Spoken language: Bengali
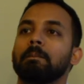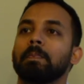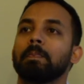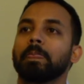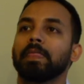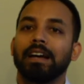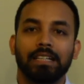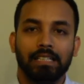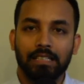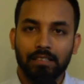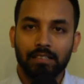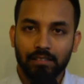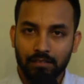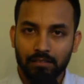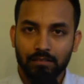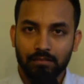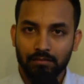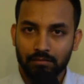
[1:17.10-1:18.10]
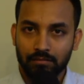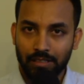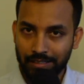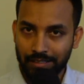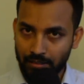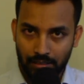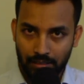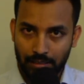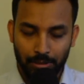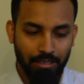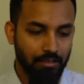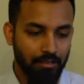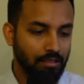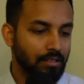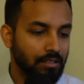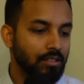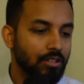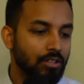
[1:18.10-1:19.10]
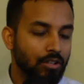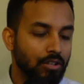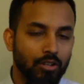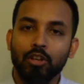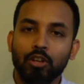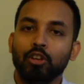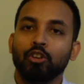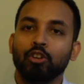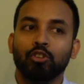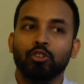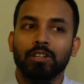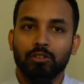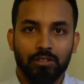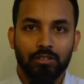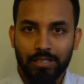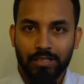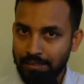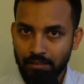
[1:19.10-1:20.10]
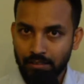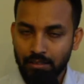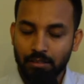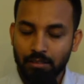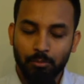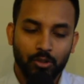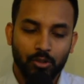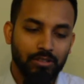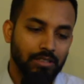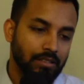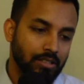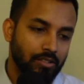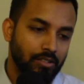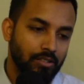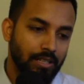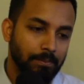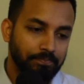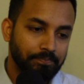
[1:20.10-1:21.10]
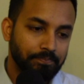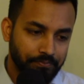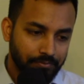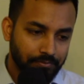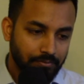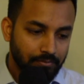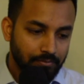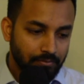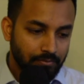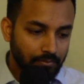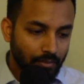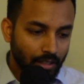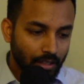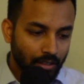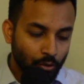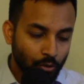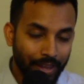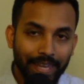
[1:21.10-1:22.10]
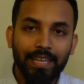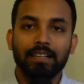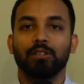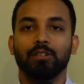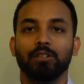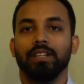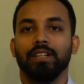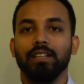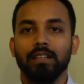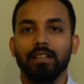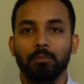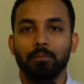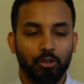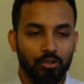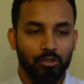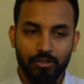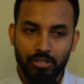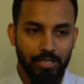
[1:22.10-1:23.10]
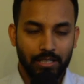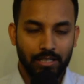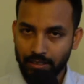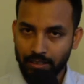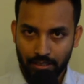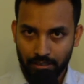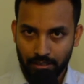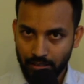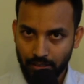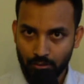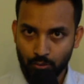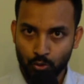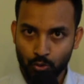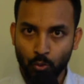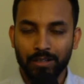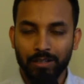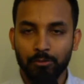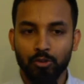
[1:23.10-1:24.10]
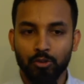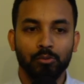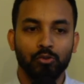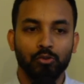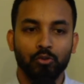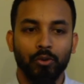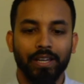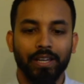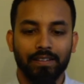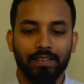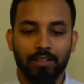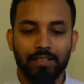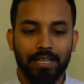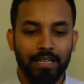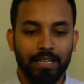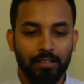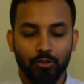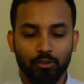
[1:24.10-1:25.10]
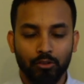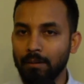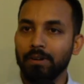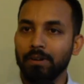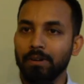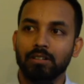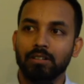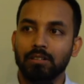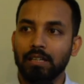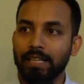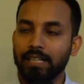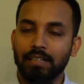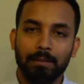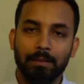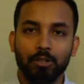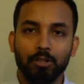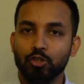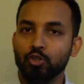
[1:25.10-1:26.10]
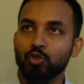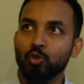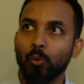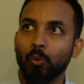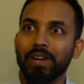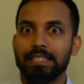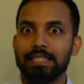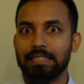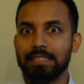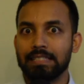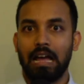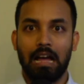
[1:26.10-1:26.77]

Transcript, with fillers: আর কি আছে না টেমপ্লেট সো এটা তো স্বাধীন দেশ না পরাধীন দেশ রাইট সো এই কারণে মনে করেন যে এটা একটা একটা এখন জোকের বিষয়বস্তু হয়ে গেছে কারণ এটা তো আপনার লাইক এটা আপনার চয়েস না